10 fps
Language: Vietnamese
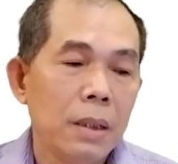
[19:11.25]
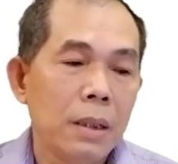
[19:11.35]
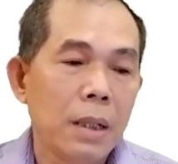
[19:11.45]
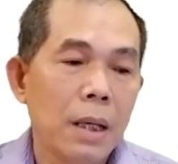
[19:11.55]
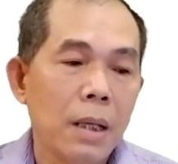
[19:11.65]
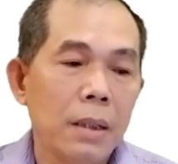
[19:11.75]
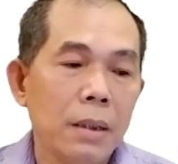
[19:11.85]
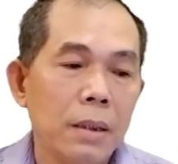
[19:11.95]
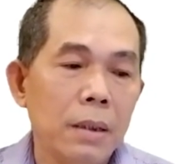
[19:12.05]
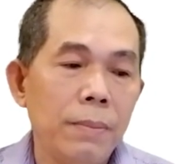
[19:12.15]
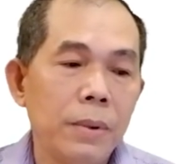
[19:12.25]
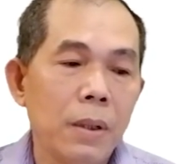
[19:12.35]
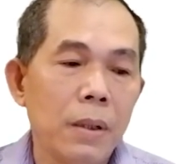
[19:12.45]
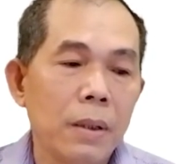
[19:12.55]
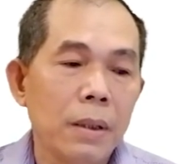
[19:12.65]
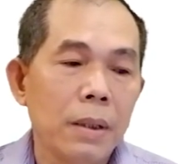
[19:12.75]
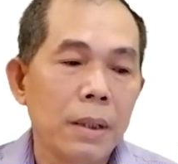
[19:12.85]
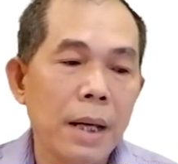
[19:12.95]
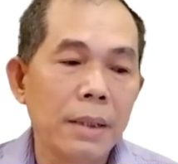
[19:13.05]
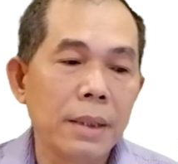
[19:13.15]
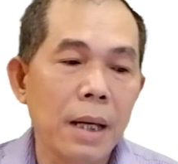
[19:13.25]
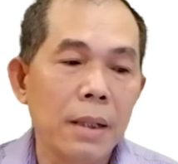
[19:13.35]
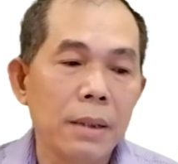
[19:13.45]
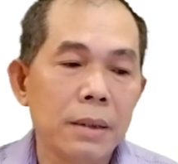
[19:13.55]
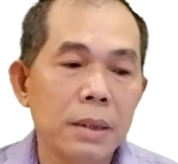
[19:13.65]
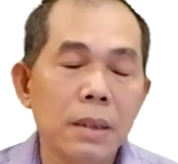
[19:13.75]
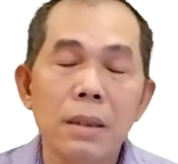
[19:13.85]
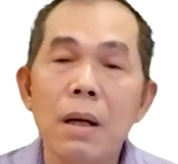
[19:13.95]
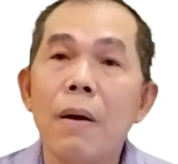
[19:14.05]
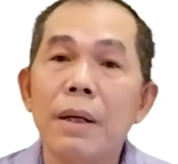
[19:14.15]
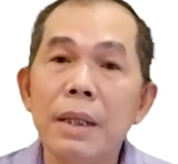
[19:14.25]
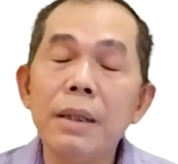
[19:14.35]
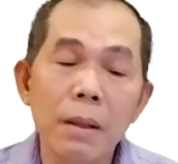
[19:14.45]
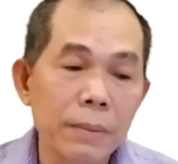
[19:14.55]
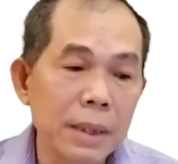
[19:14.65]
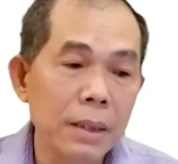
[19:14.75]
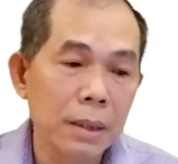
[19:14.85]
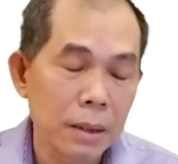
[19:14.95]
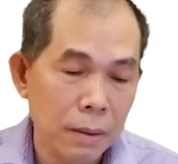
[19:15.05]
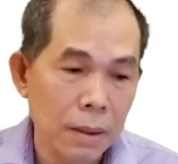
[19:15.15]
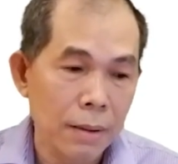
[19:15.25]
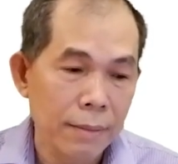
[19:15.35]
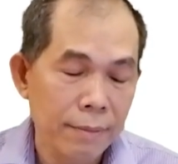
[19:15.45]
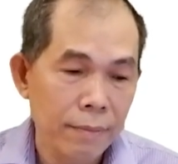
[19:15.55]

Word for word: là giúp cho ngăn chặn sự rò rỉ thông tin nha.